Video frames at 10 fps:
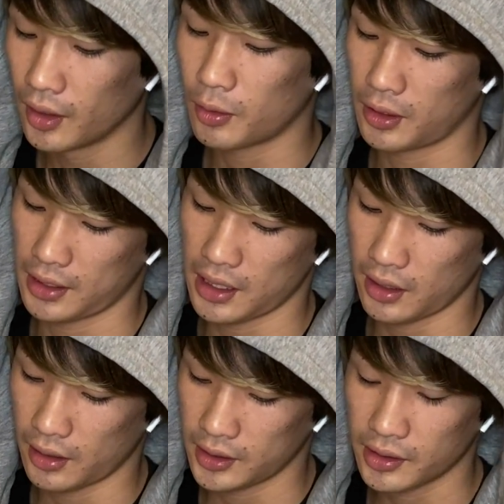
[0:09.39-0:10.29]
これ
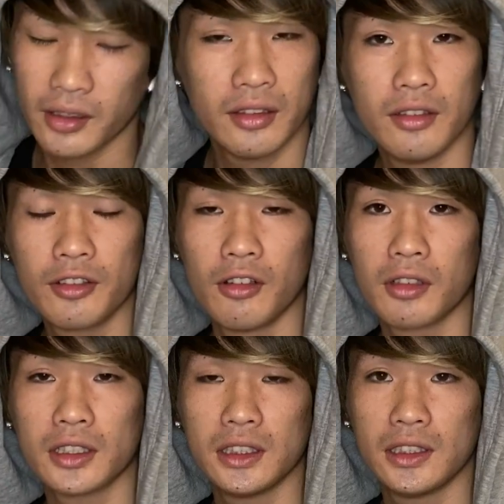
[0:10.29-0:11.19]
ね、知ってる福
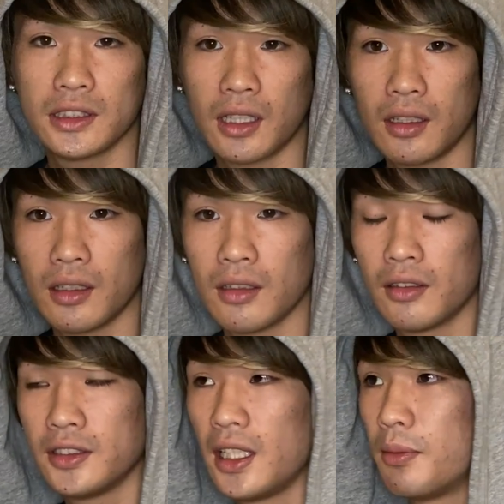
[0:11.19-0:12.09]
岡慎一さん。
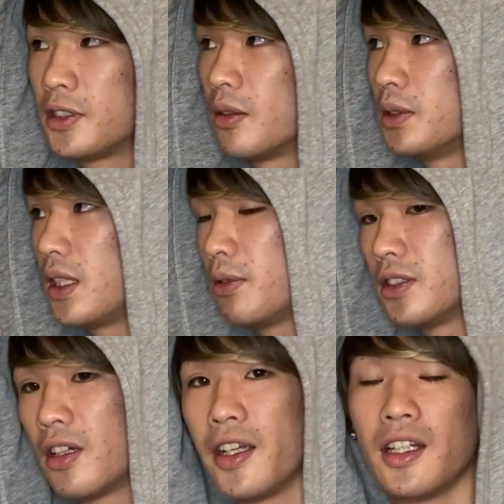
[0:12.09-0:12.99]
生物と無生物
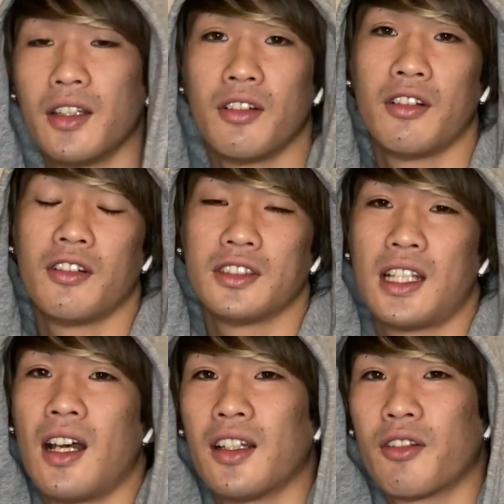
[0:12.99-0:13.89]
の間の
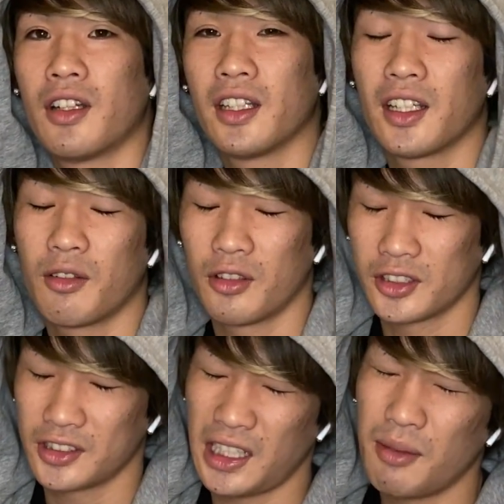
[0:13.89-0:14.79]
さ、人なんだけど、この
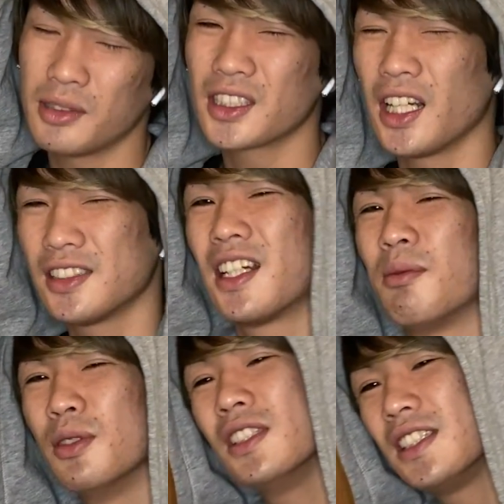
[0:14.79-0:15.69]
人生物学者
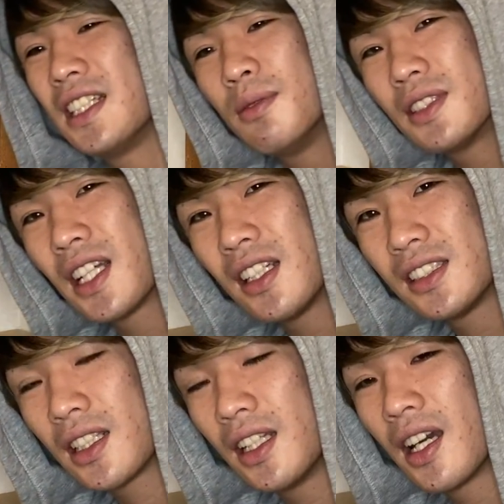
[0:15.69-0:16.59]
分子生物学
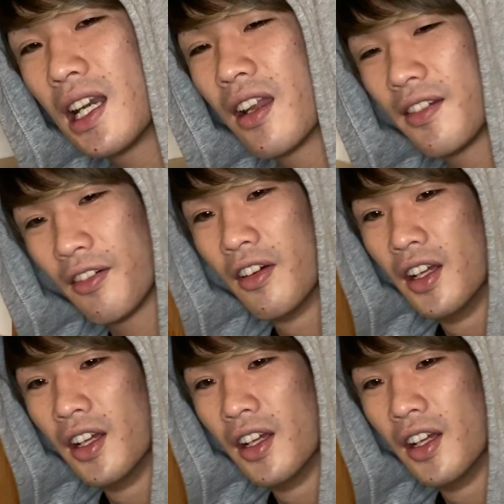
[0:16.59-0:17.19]
者かなんかなんだよ。